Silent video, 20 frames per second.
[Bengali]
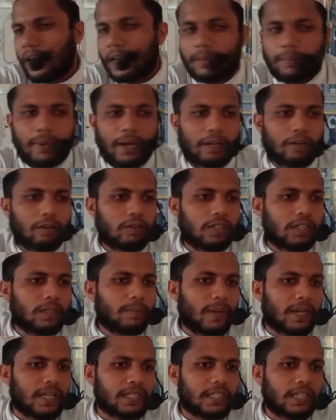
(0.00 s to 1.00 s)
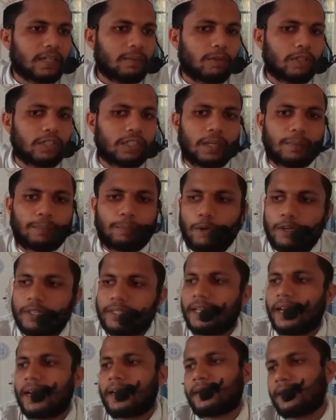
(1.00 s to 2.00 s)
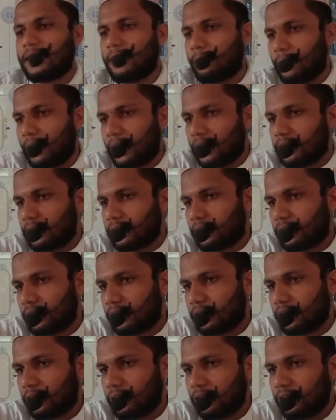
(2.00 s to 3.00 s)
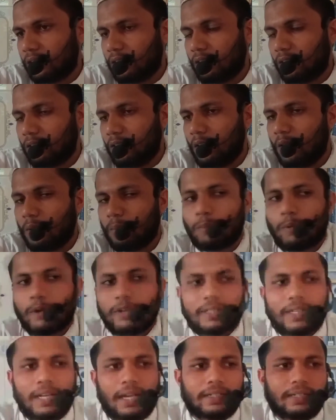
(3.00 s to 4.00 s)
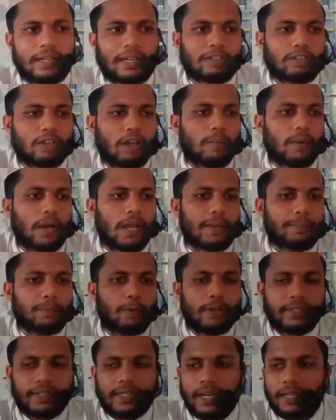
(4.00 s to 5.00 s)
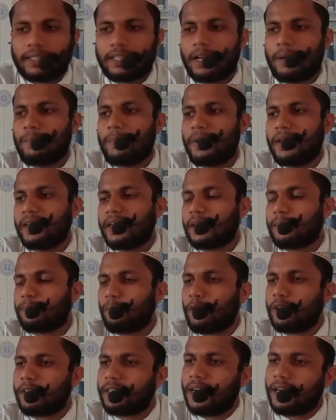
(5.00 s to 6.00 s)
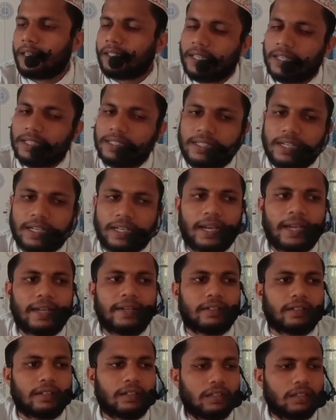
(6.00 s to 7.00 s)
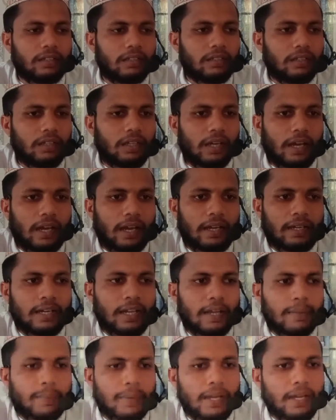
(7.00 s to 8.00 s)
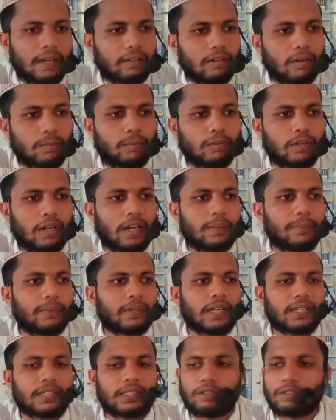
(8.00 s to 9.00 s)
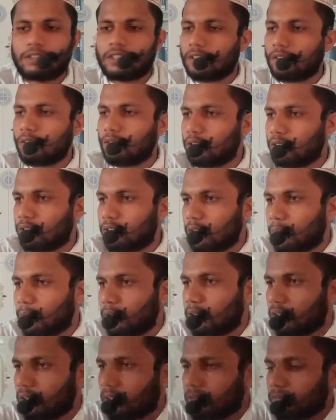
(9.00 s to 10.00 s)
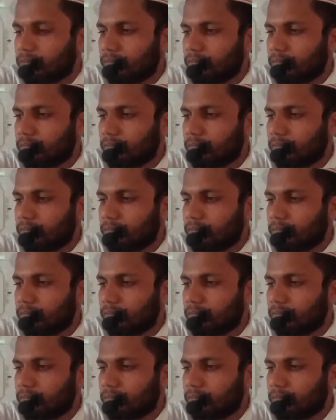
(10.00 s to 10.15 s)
এই বারোটি মাসের মধ্যে প্রত্যেকটা মাস প্রত্যেকটা সময় প্রত্যেকটা মিনিট প্রত্যেকটা সেকেন্ড আল্লাহ বাহক রব্বুল আলমের কাছে হচ্ছে গুরুত্বপূর্ণ